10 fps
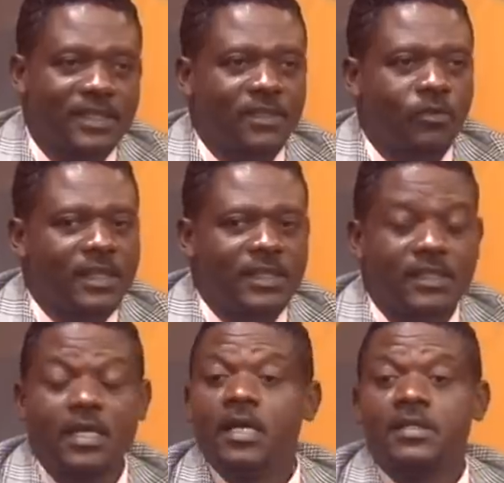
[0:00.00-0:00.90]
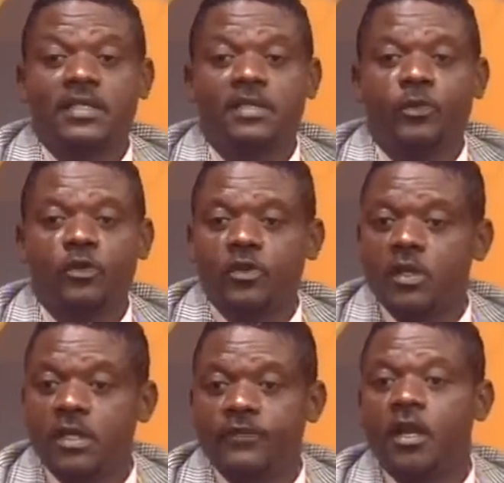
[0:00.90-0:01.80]
33 10. Ça, c'est pour
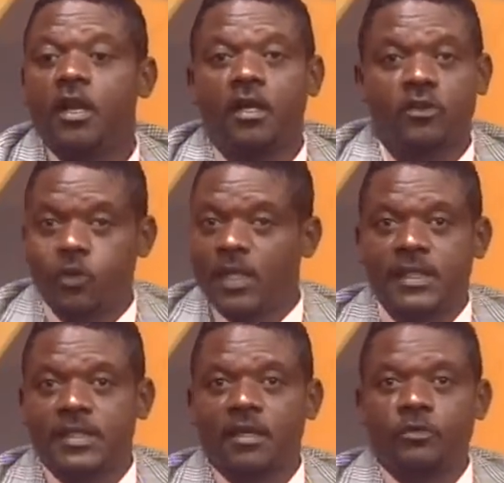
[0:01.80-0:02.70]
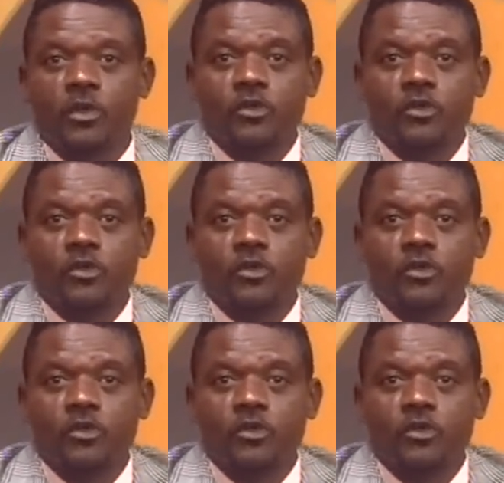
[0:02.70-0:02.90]
ceux qui veulent euh, soit distribuer,